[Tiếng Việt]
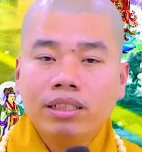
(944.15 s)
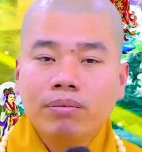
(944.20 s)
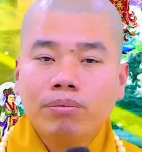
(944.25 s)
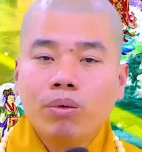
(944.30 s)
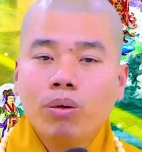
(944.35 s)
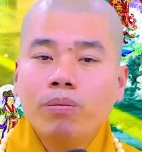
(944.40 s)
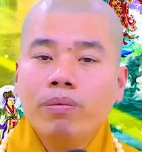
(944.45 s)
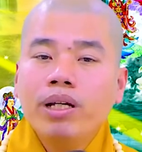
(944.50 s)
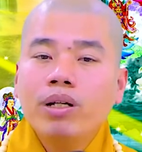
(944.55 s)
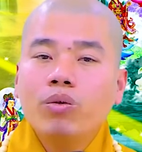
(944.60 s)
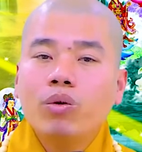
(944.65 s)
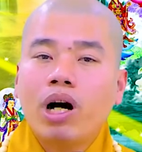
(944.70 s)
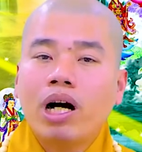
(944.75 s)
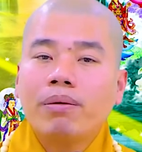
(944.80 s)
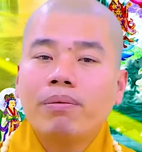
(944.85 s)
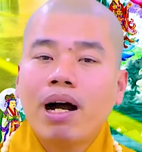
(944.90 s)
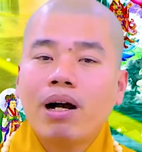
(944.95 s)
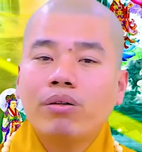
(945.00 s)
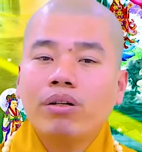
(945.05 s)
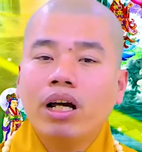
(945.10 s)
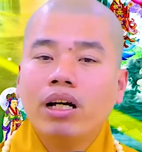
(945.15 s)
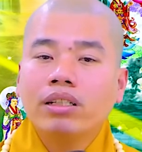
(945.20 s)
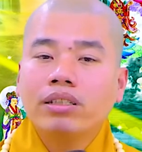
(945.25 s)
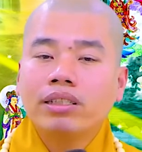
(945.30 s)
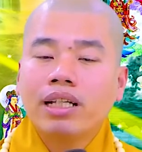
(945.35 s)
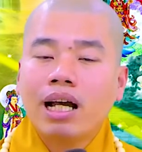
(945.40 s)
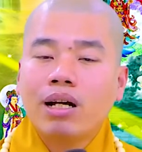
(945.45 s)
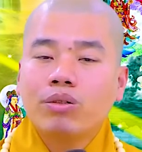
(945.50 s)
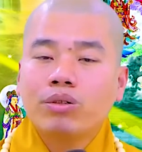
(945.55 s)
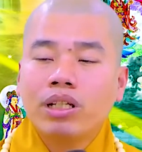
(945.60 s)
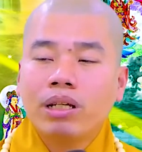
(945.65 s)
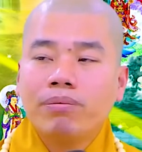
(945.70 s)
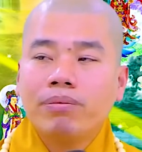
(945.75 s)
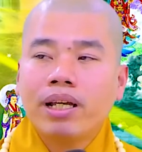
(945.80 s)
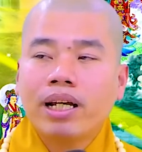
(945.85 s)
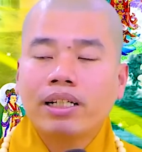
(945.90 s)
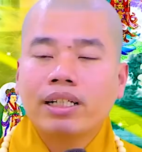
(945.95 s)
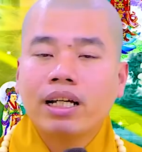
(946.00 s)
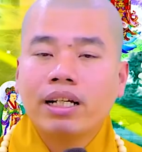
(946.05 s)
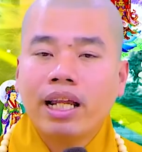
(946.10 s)
muốn biết quả báo đời sau xem
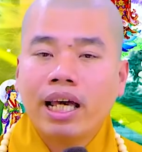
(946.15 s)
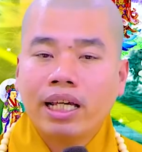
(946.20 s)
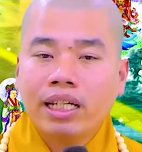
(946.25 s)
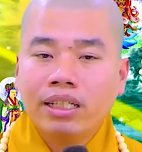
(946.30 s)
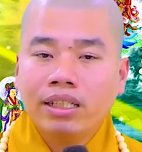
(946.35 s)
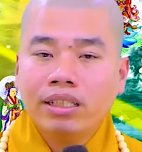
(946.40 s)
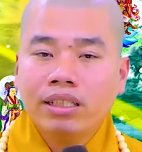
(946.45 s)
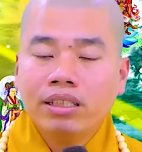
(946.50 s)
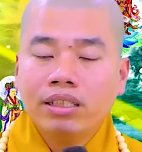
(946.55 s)
nhân đời này